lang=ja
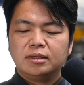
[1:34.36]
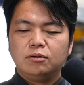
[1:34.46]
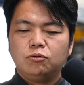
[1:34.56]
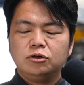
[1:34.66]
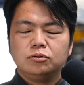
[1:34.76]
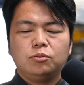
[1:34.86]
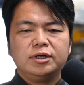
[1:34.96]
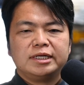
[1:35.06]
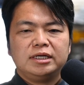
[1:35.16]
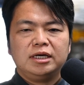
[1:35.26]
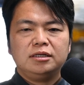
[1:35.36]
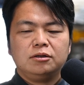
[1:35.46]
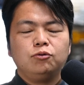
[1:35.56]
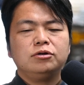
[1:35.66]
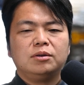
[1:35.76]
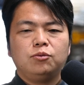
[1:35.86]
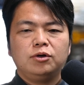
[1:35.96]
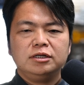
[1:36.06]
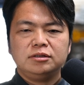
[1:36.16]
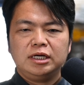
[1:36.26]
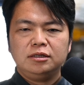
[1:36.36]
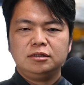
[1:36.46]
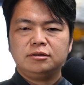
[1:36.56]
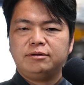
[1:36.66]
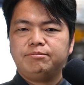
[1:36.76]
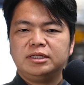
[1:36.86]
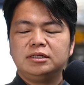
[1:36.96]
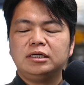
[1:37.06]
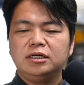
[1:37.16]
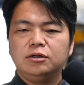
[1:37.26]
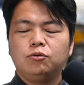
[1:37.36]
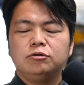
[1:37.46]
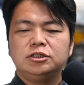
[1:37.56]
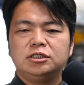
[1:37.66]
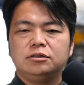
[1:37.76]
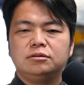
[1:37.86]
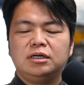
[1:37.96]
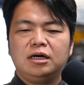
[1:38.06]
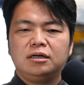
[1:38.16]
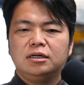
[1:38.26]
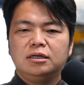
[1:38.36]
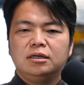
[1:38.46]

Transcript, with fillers: オイルの漏れた原因オイルが漏れる原因っていうのは一般的にオイルシールが